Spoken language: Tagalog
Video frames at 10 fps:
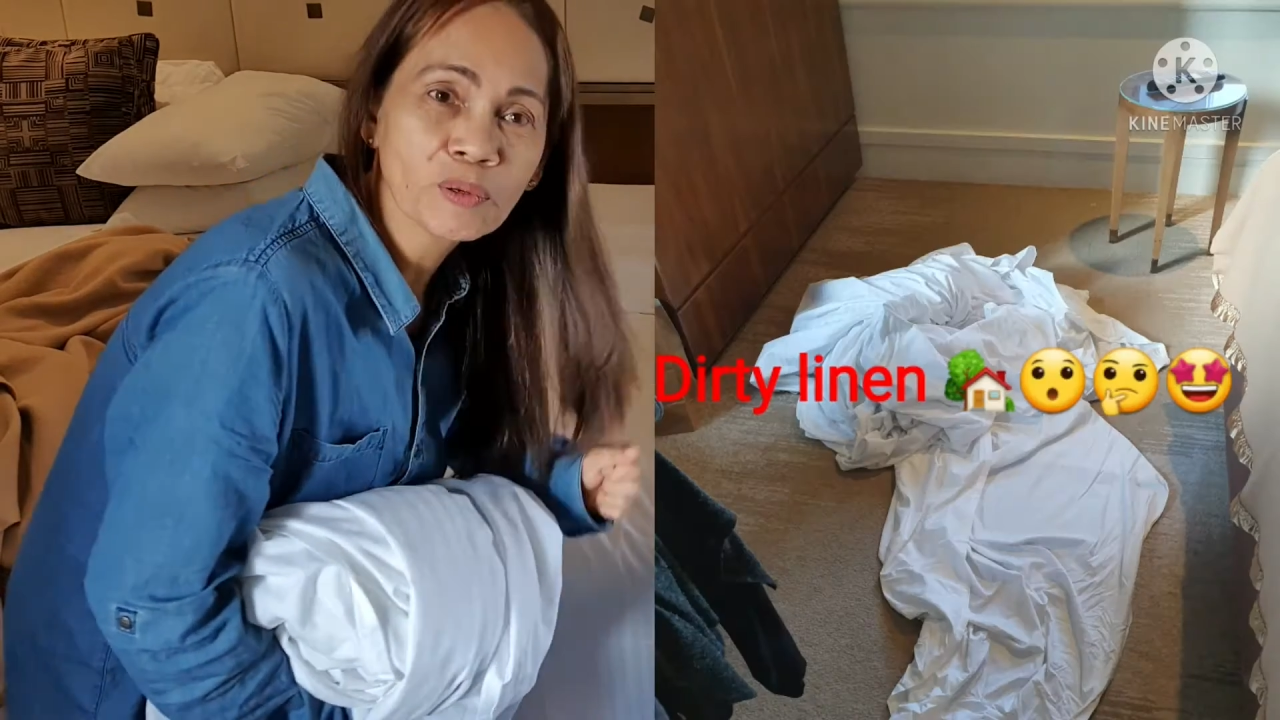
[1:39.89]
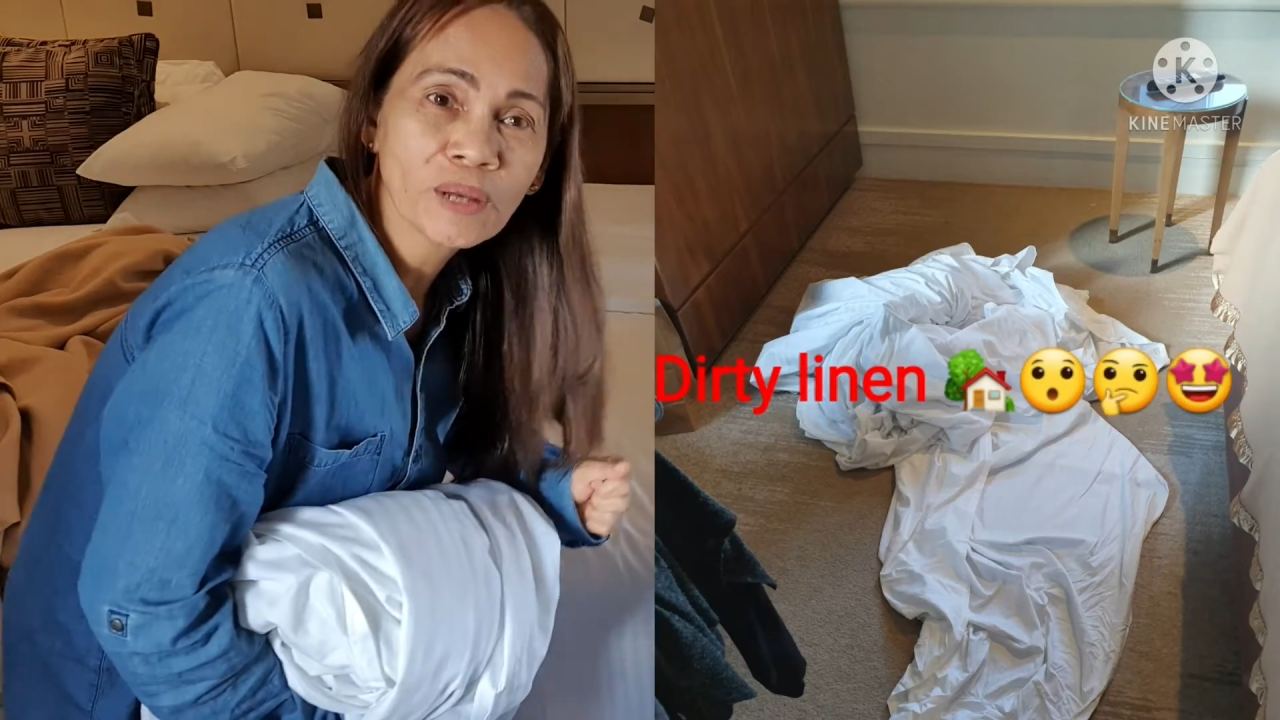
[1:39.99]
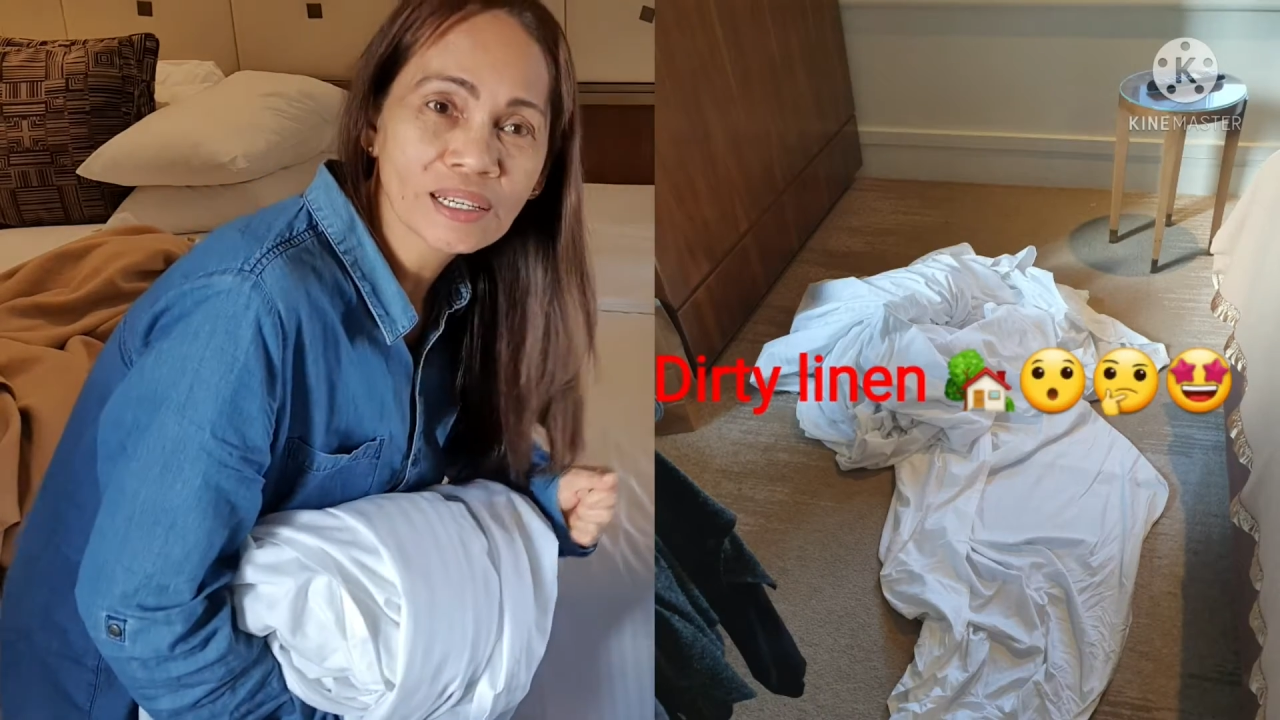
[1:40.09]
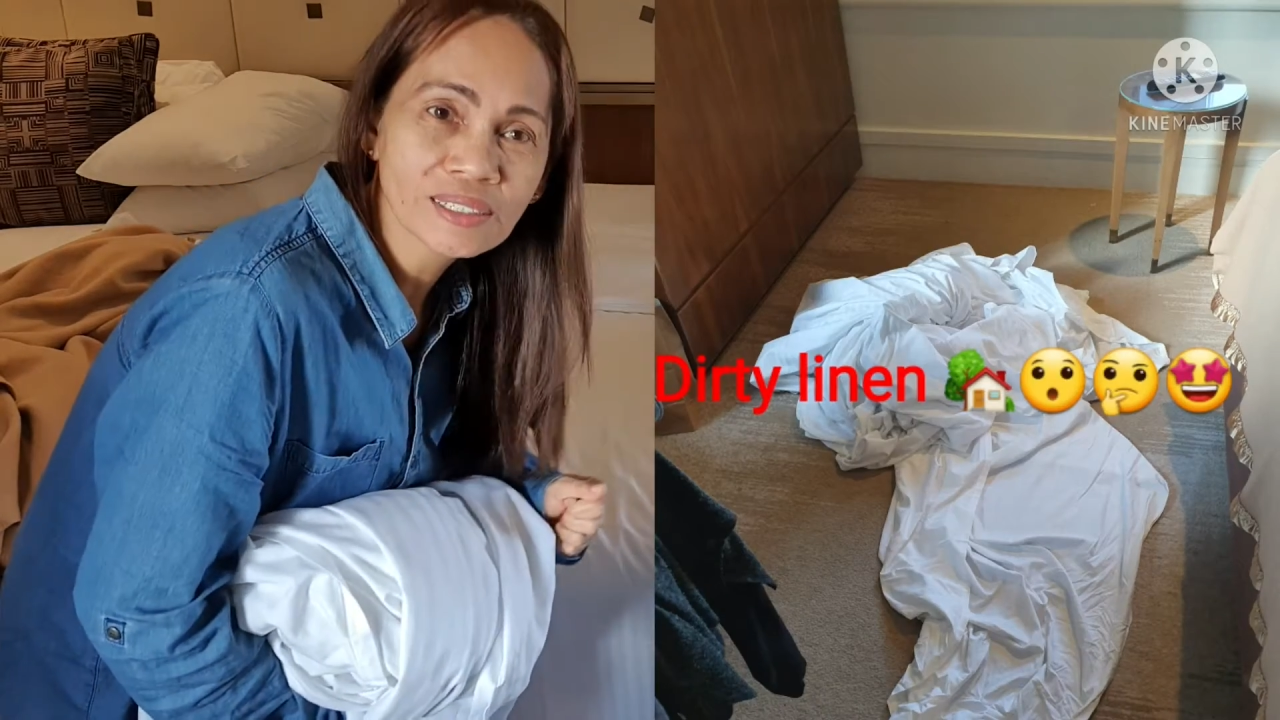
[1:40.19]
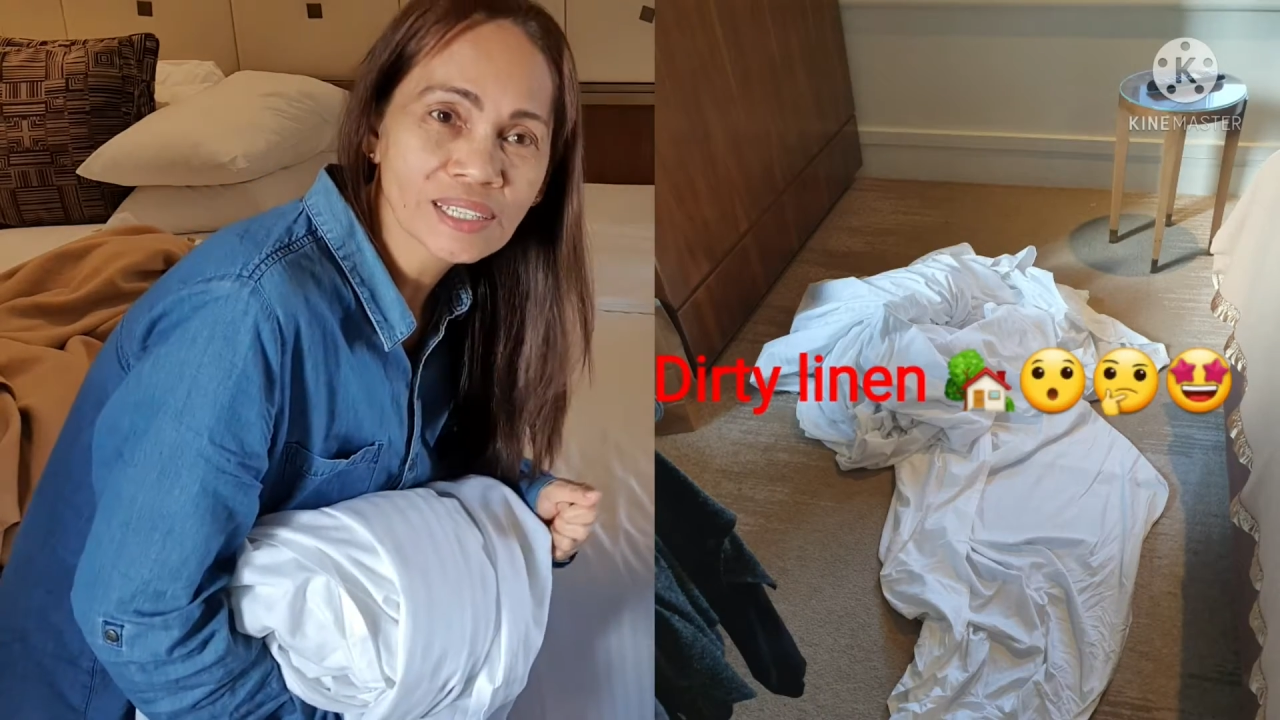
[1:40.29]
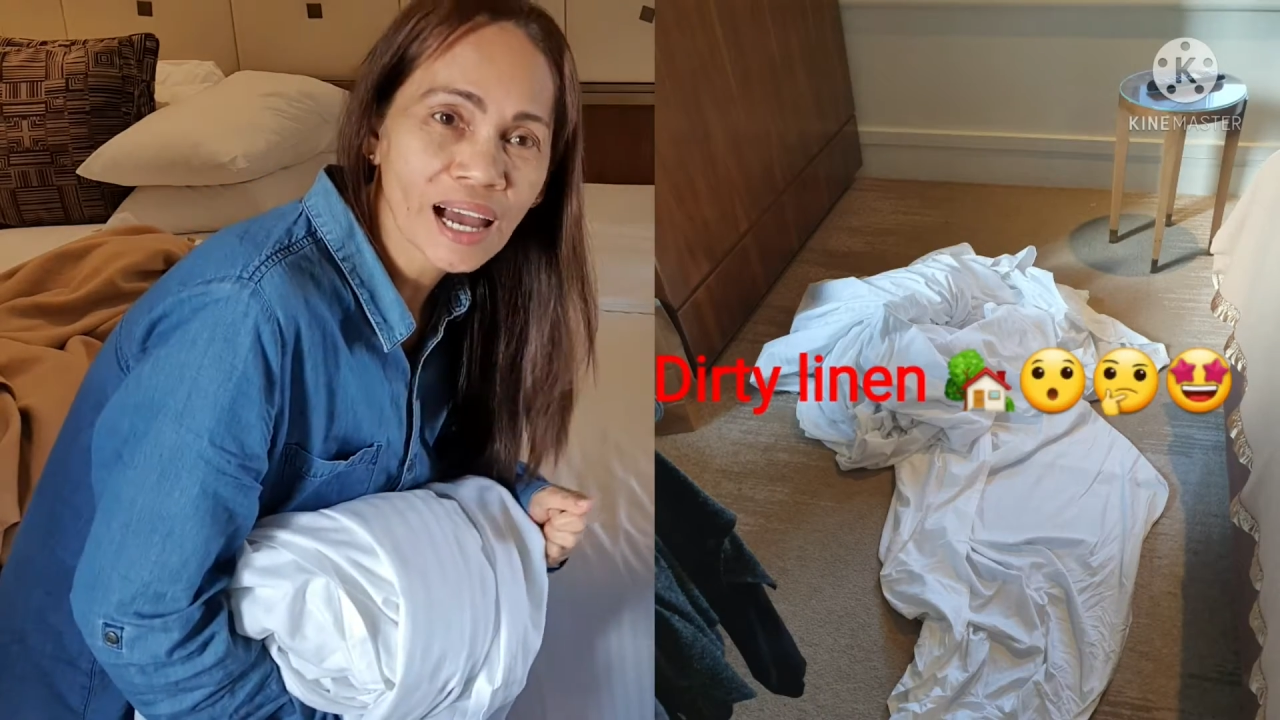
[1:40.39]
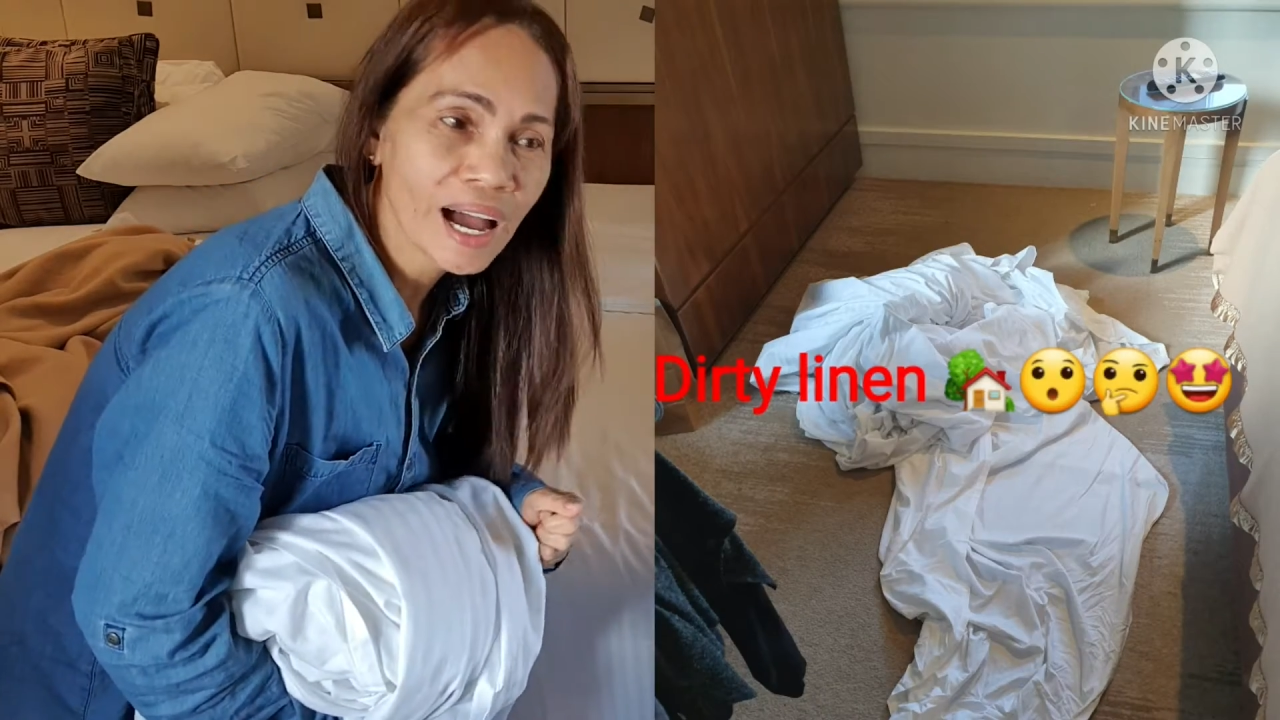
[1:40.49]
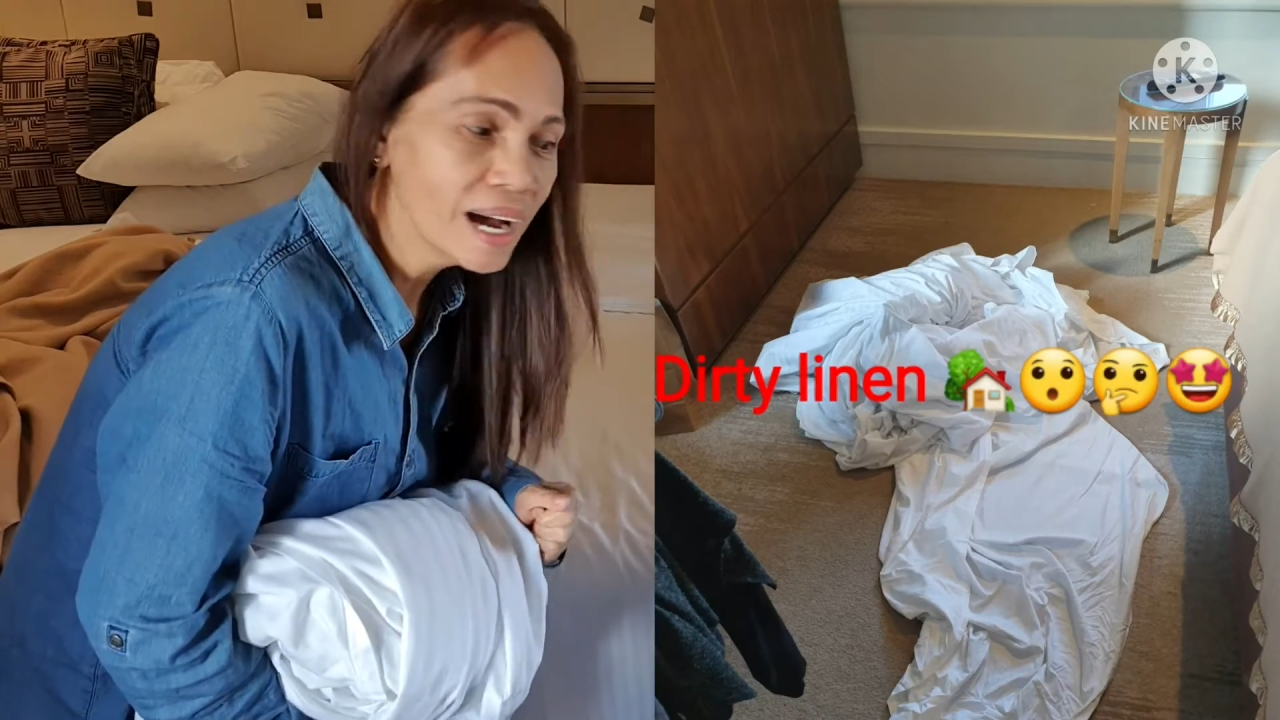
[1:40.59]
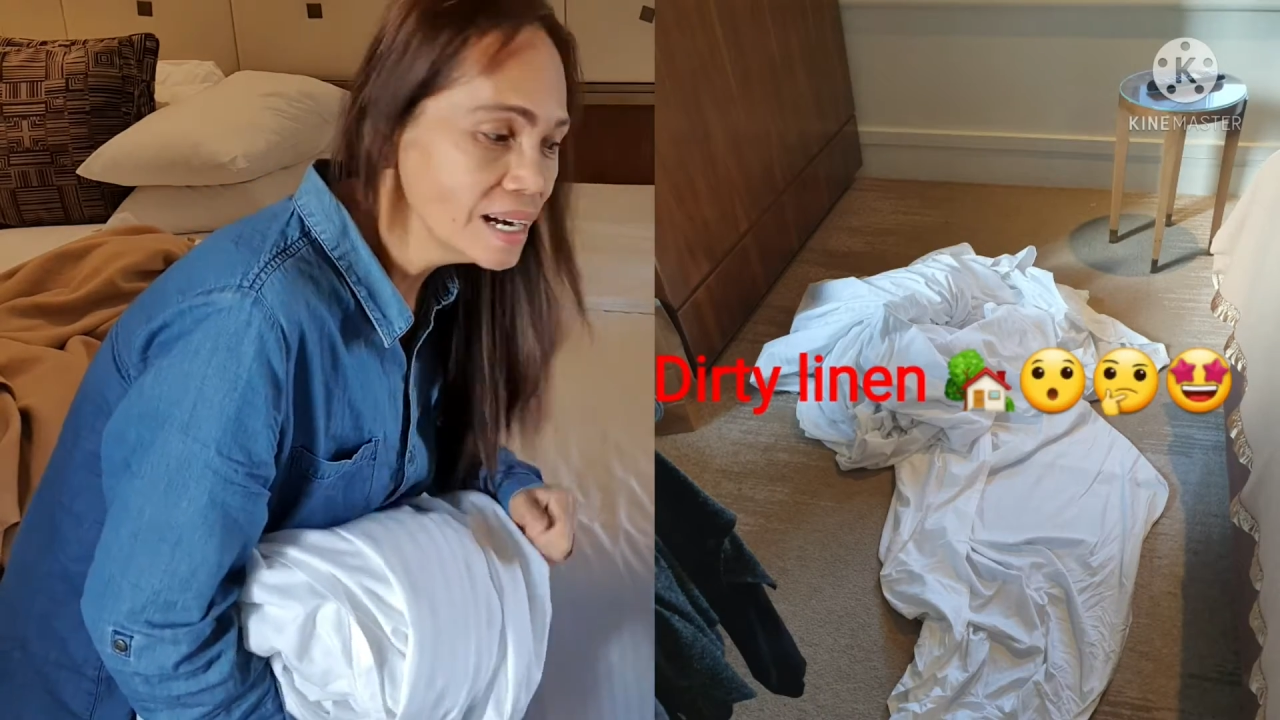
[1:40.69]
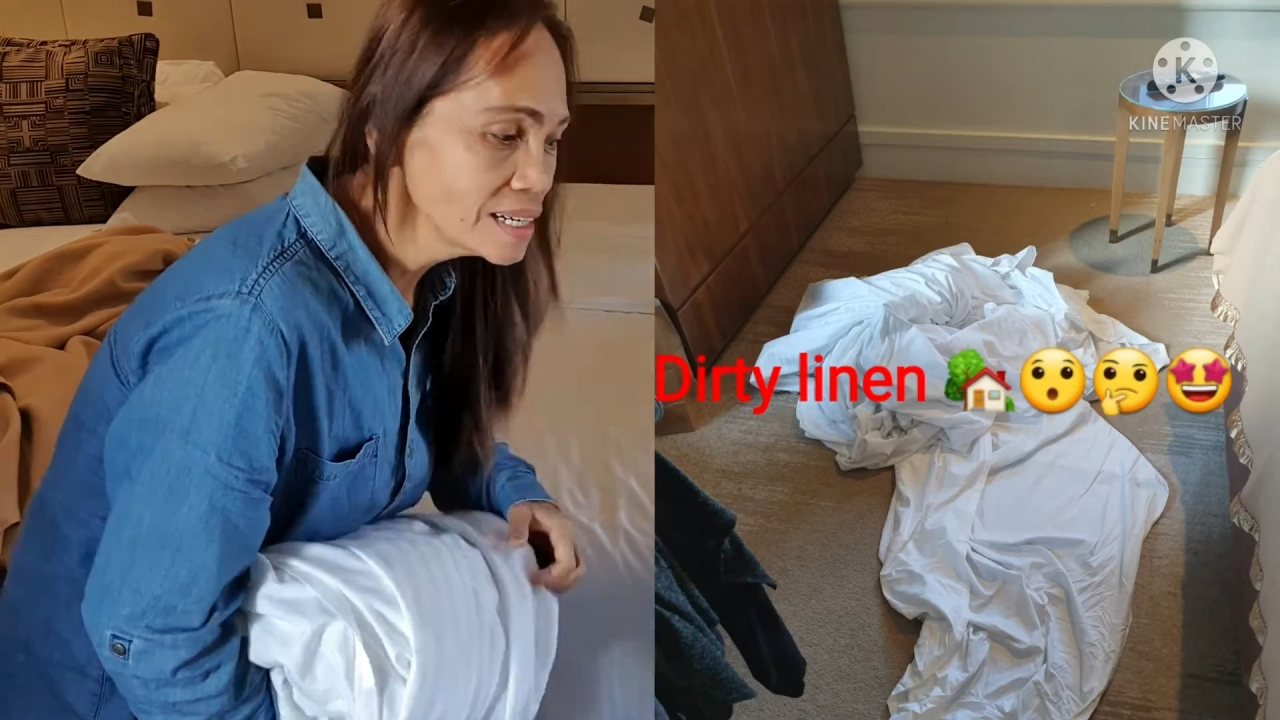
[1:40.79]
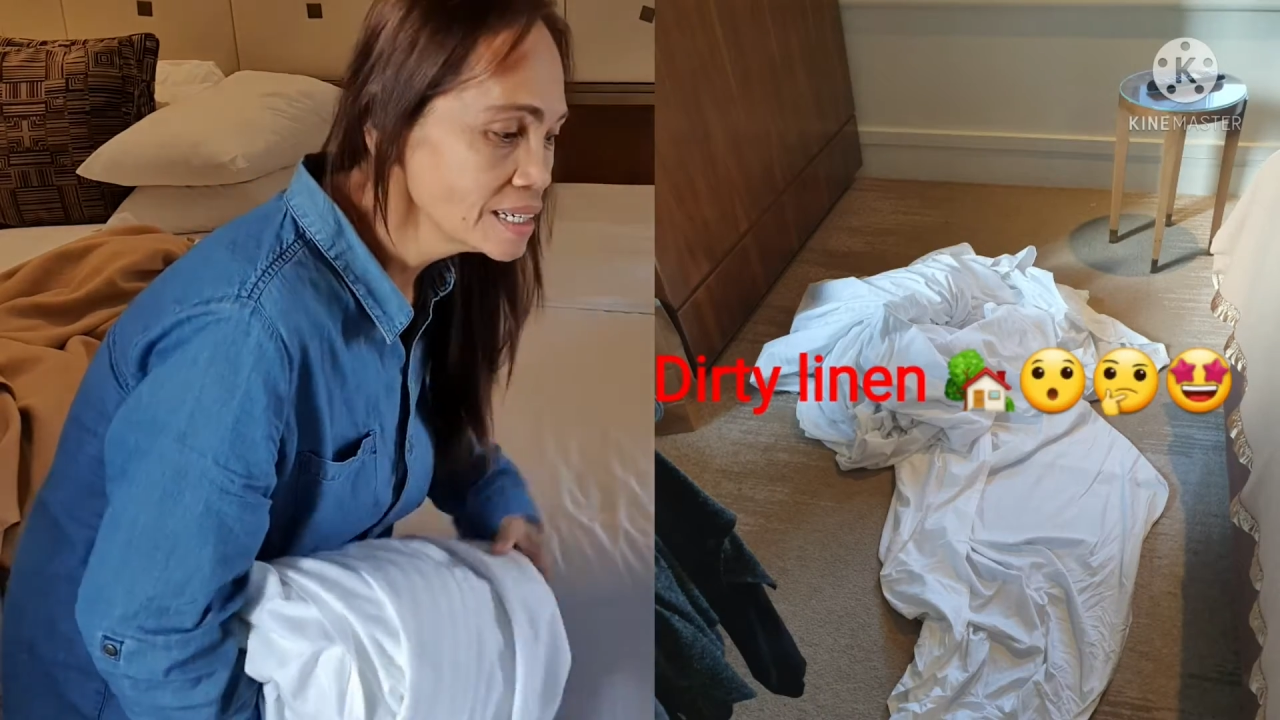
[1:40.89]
ko lang siya.